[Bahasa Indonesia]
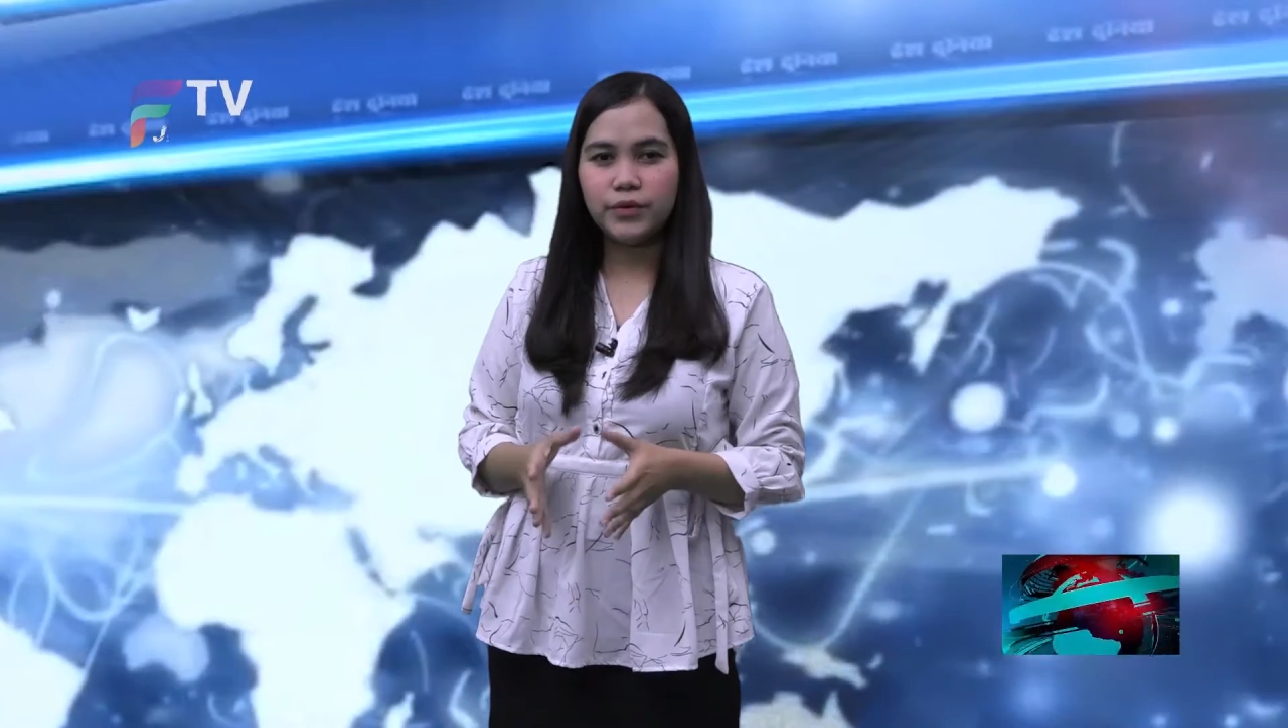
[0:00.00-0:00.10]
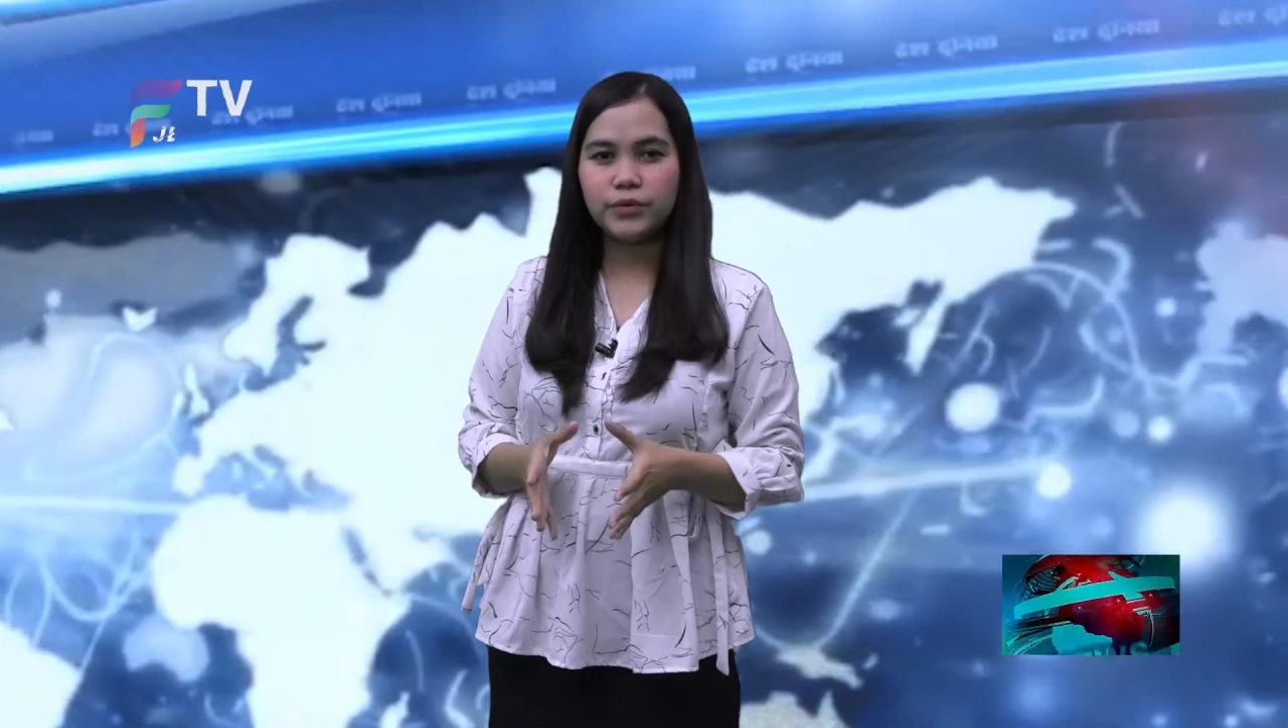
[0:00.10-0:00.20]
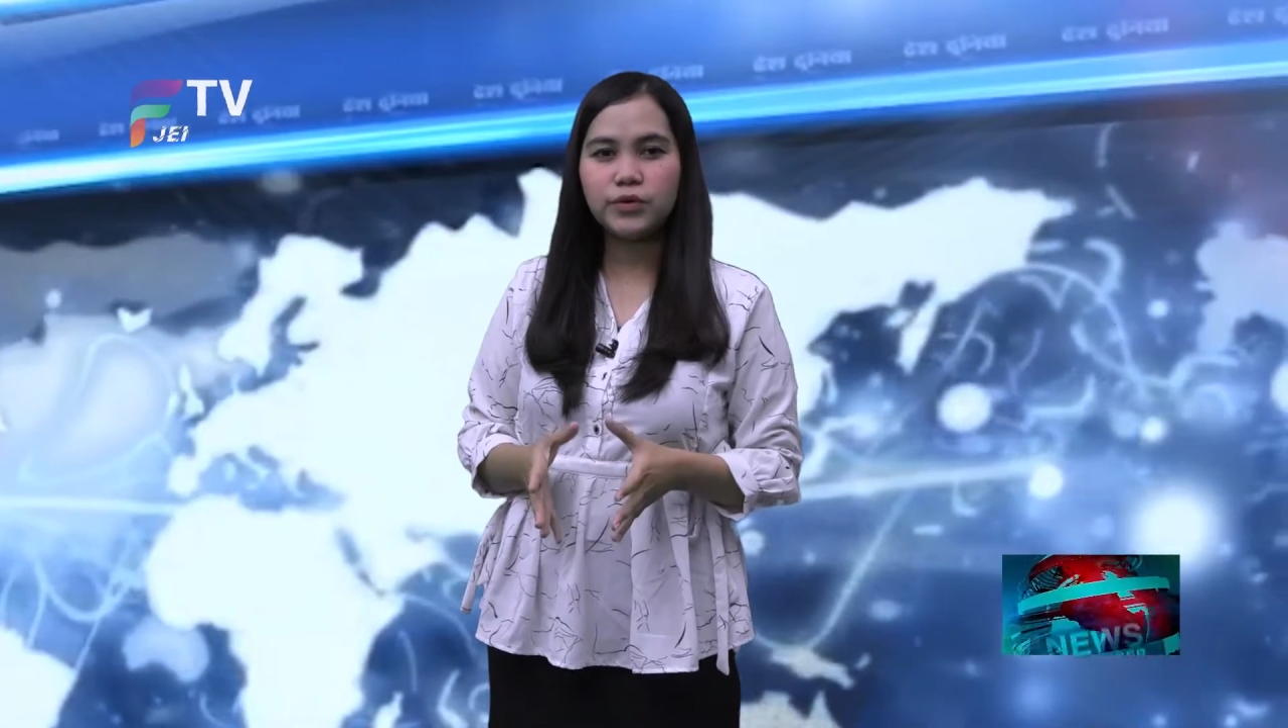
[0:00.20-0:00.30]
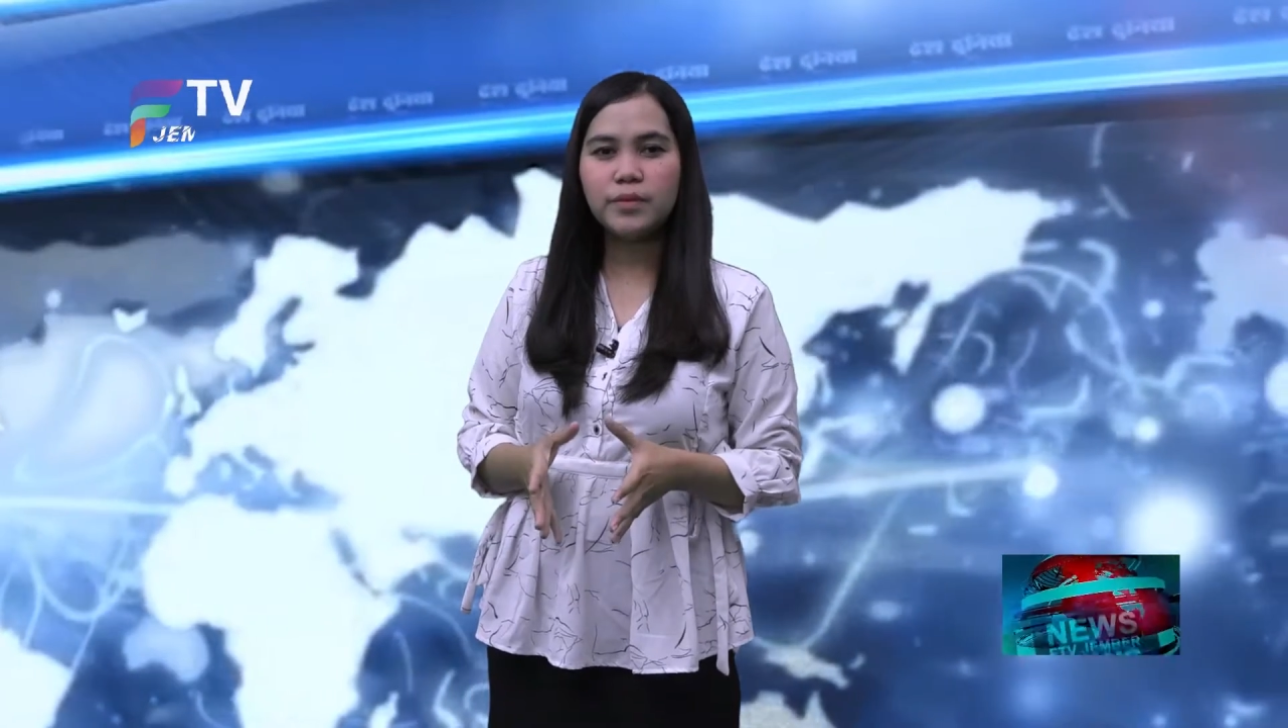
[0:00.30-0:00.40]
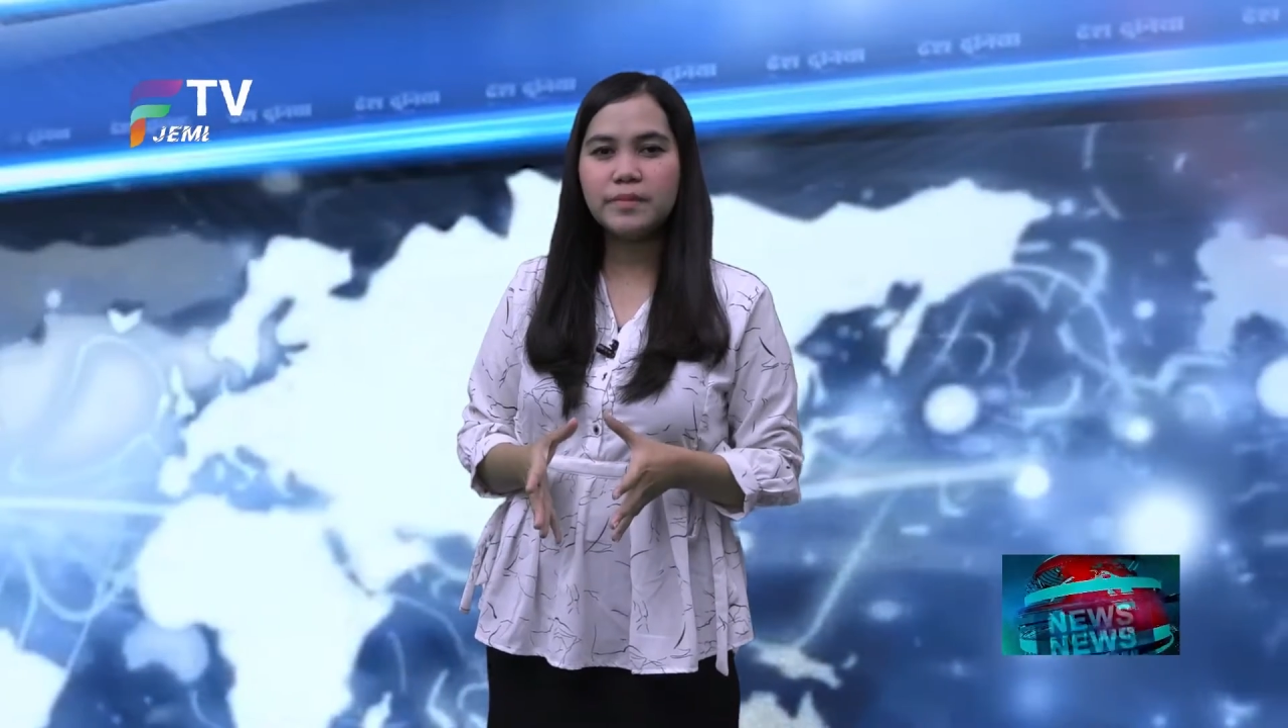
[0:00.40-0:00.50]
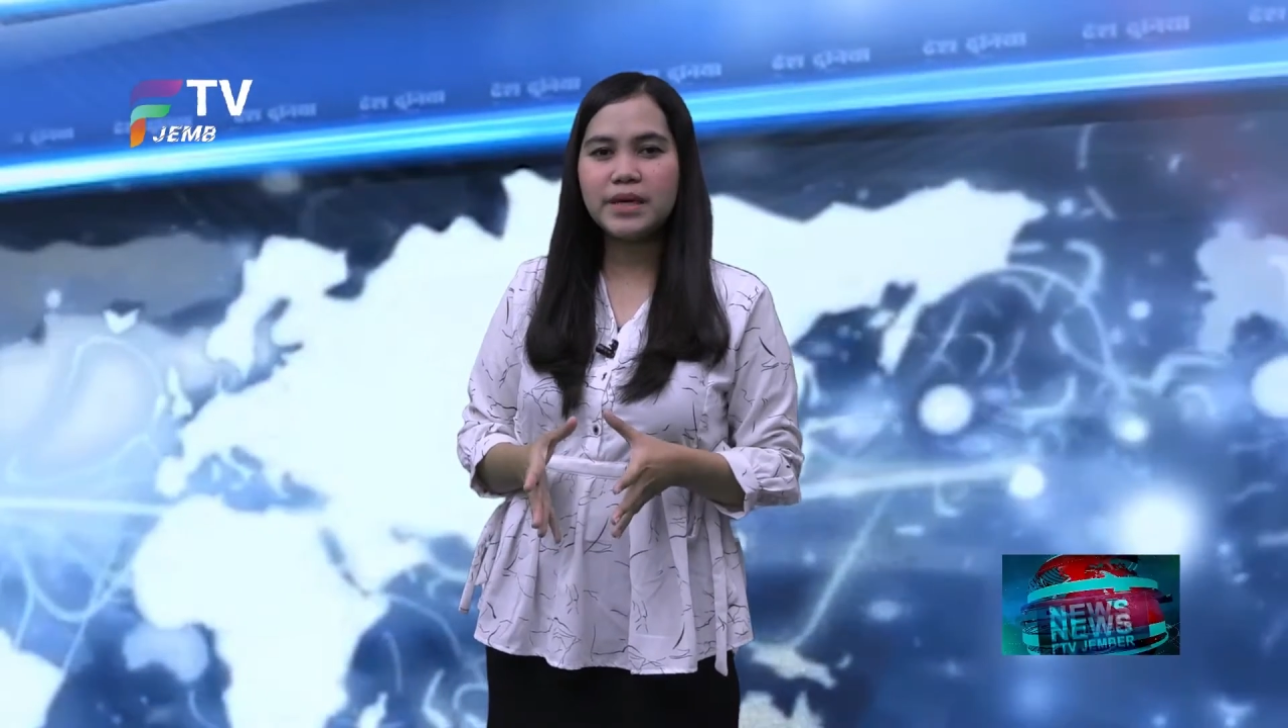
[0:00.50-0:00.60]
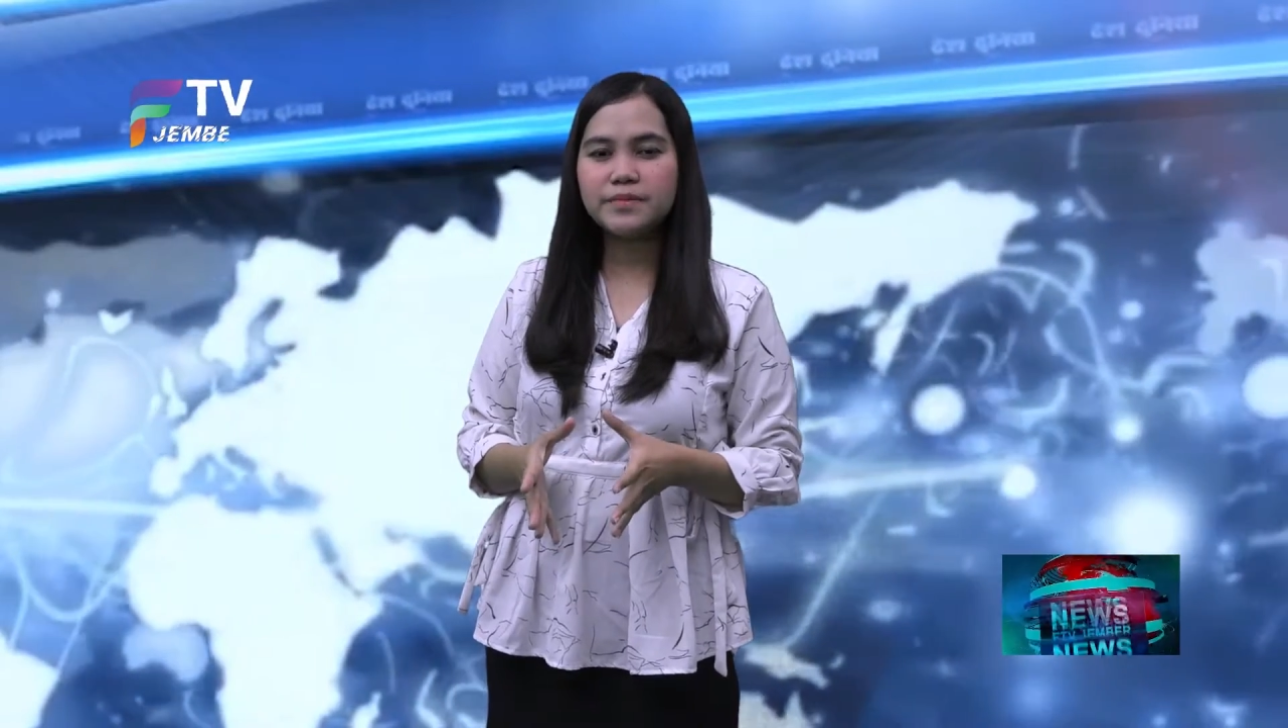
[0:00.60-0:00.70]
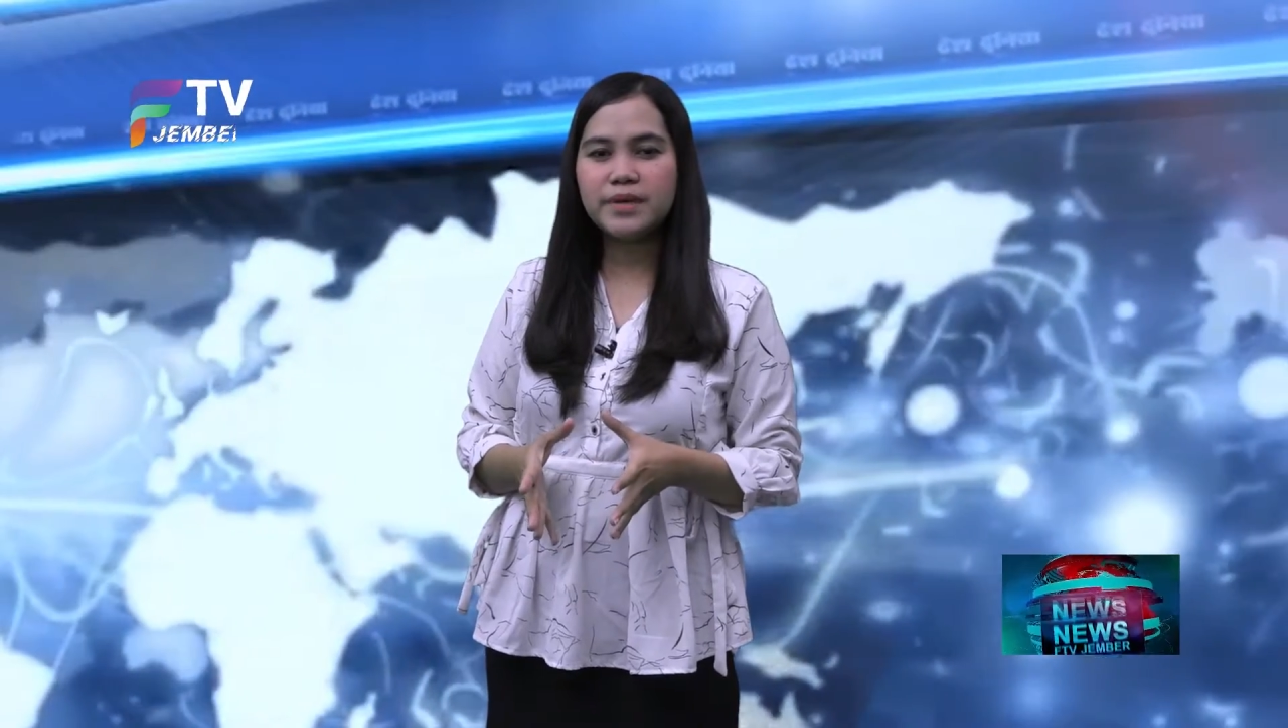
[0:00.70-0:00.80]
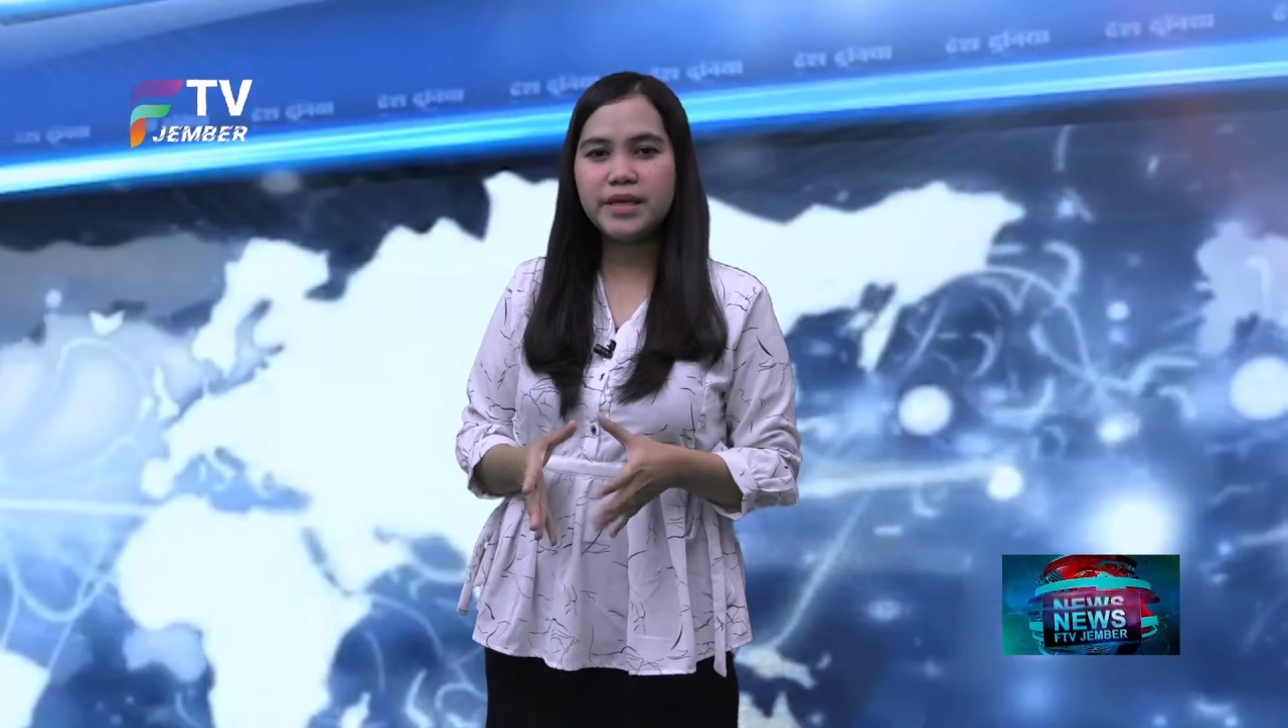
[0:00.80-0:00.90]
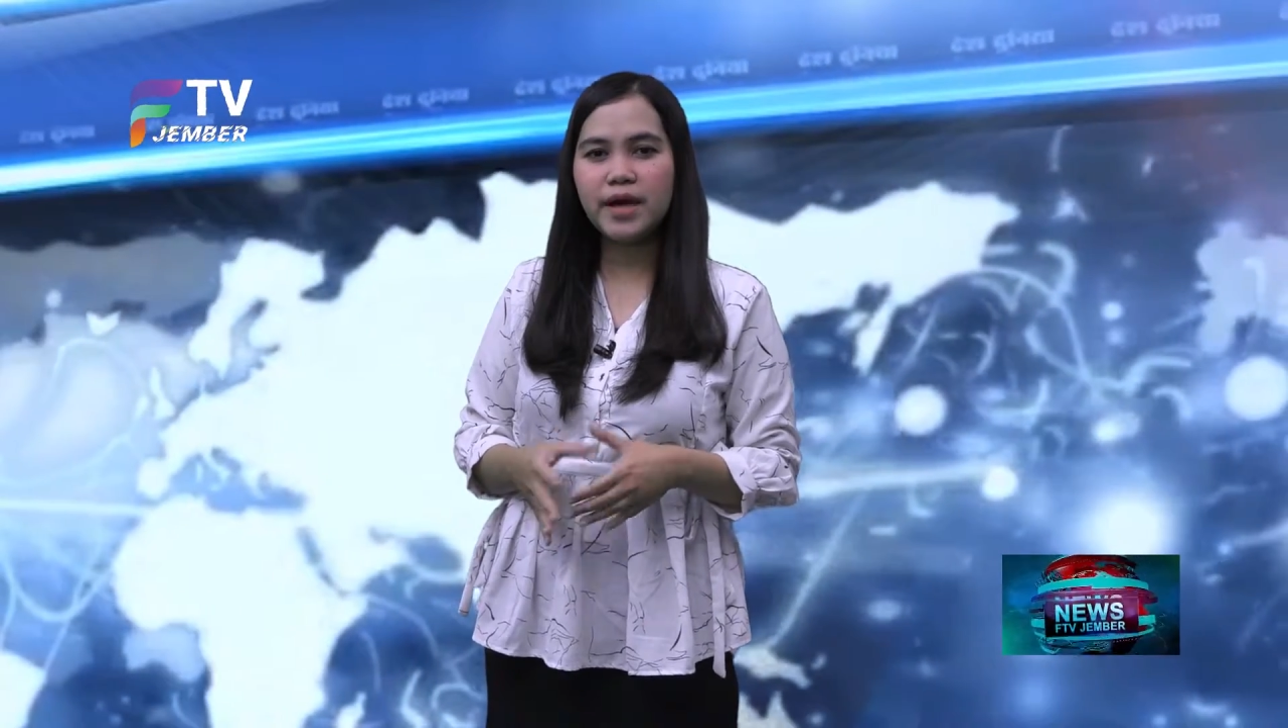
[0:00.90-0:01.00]
Untuk
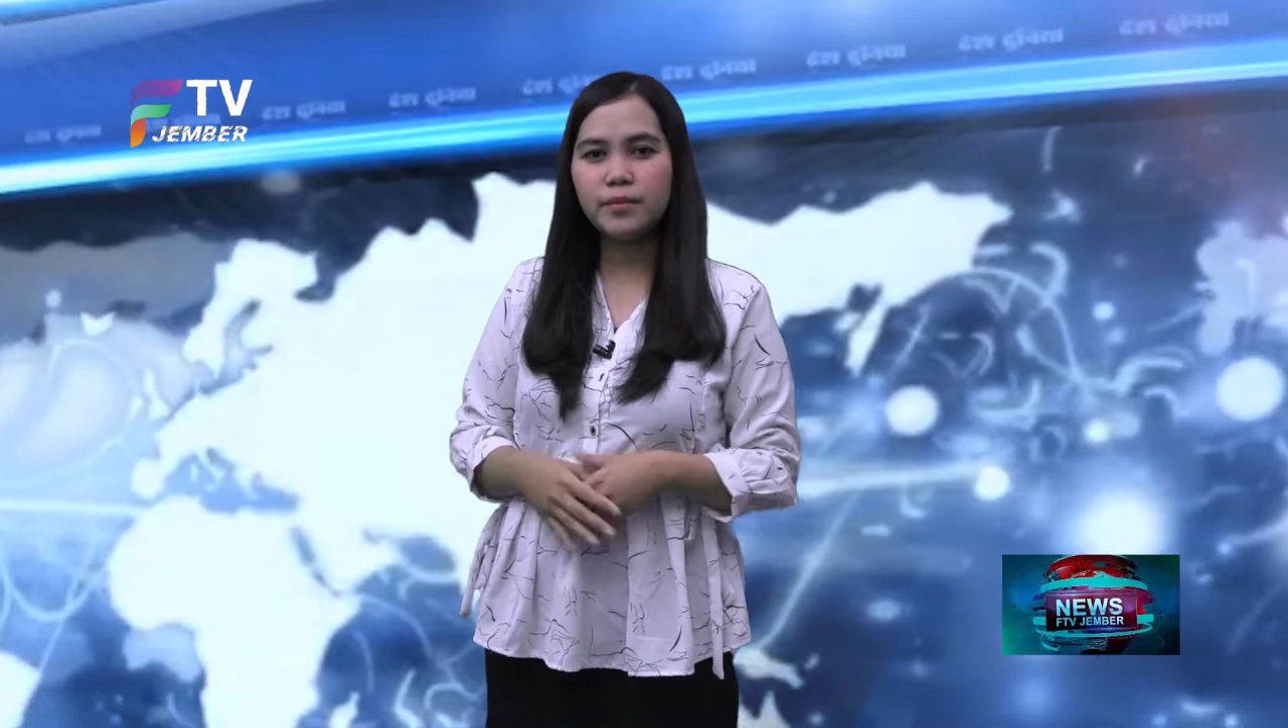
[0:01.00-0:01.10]
membasmi